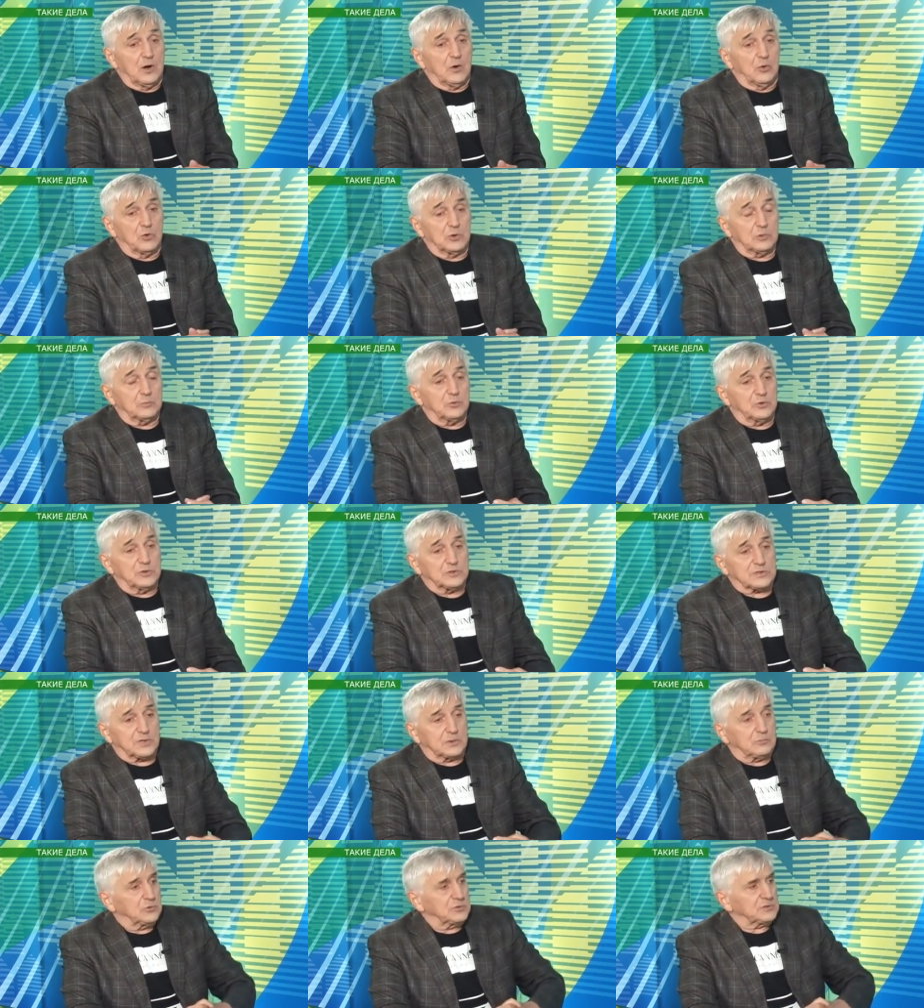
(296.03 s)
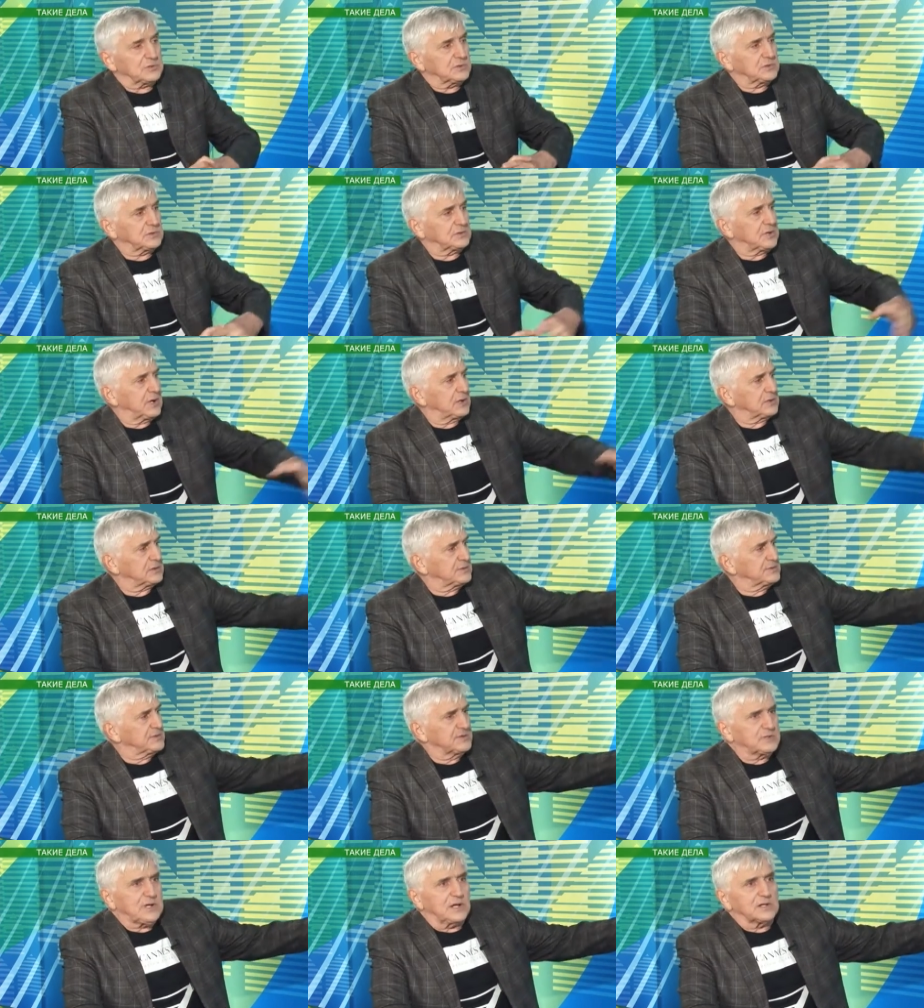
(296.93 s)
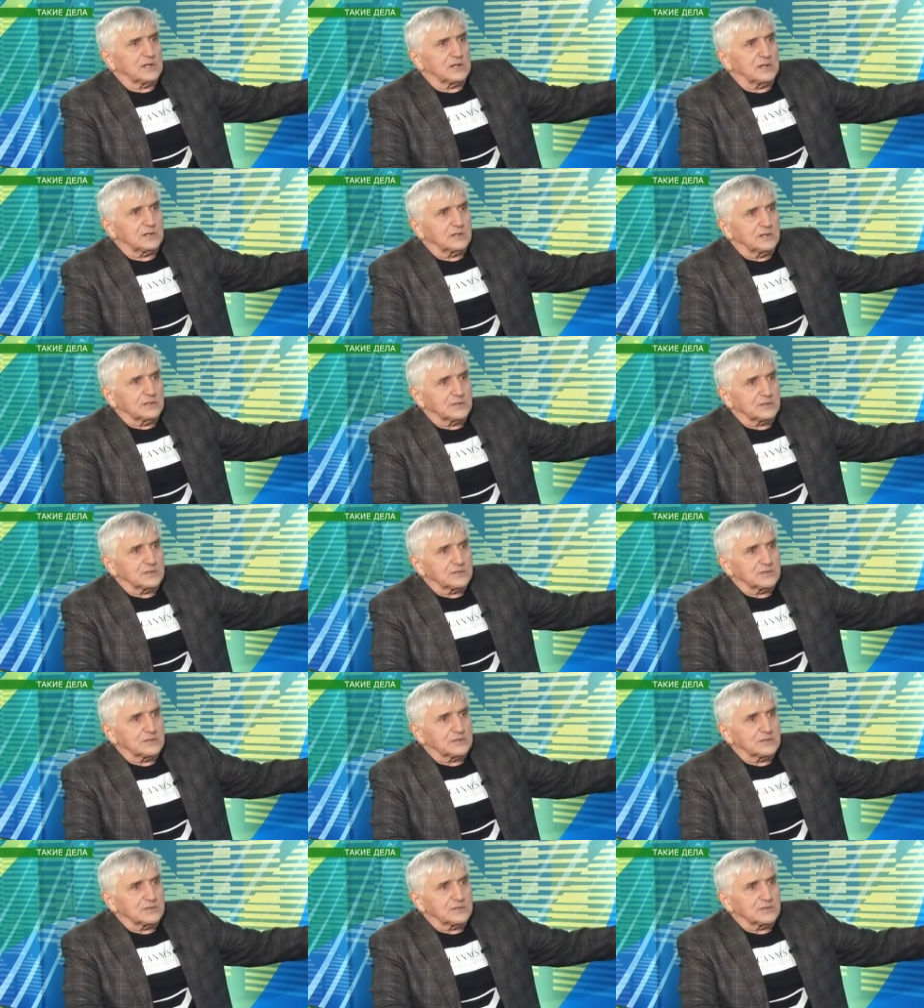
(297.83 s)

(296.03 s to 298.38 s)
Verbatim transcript: он будет работать как Титан Арена это